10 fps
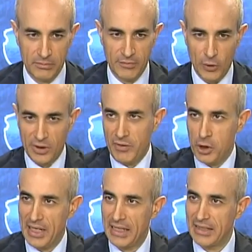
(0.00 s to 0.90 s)
forte
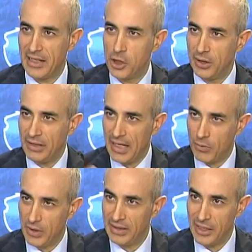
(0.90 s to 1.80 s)
vicinanza alla città,
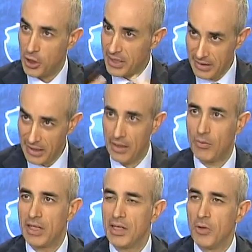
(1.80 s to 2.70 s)
quindi da gestire in
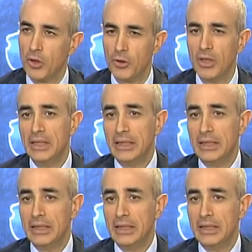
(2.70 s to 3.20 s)
qualche modo,